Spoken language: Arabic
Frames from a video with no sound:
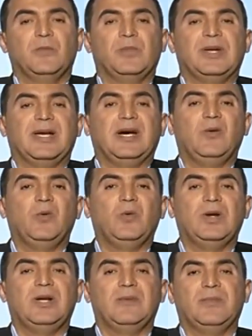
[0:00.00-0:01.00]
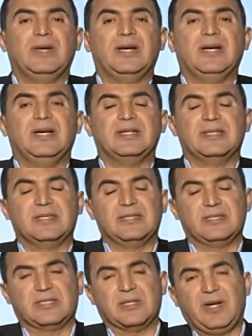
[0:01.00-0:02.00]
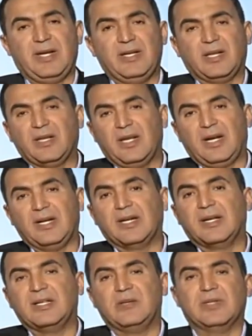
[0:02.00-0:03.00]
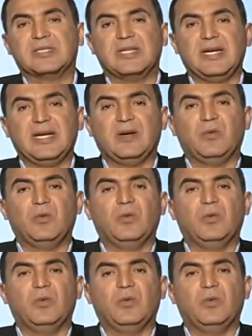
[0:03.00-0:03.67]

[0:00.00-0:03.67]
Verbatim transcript: من أول ما الصباح يطلع لغاية المساء